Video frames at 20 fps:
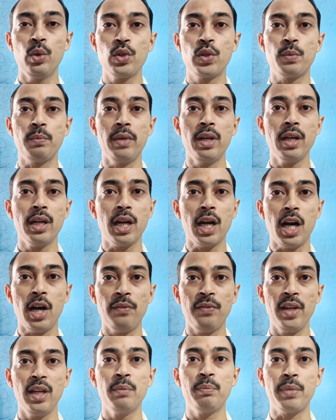उसमें
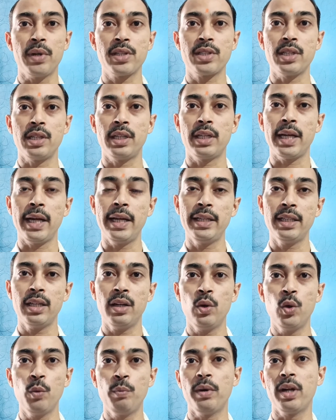काफ़ी परसेंटाइज
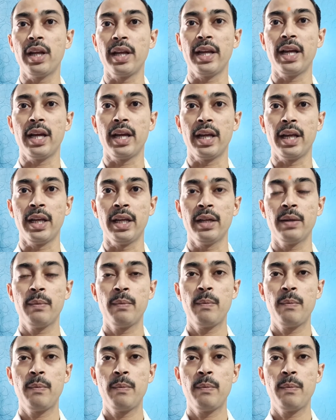ऊपर गया है